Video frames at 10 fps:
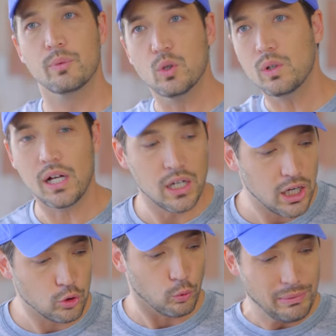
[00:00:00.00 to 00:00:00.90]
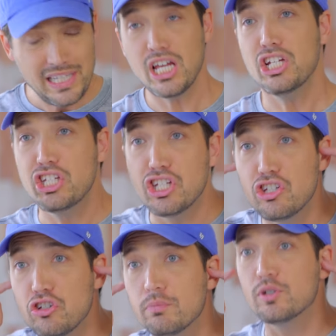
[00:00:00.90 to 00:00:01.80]
でもよく考えると、みんな一
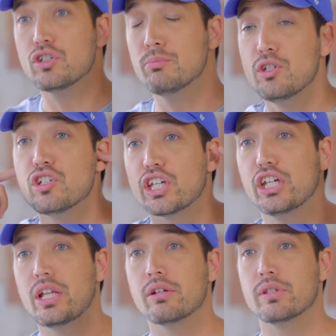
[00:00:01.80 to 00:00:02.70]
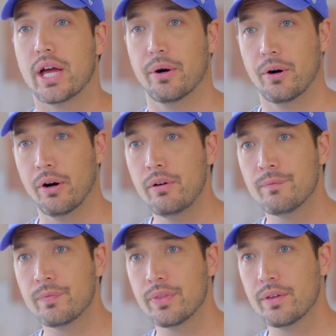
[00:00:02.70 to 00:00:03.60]
日中ミュージック、ミュージック聴いてるんだよ。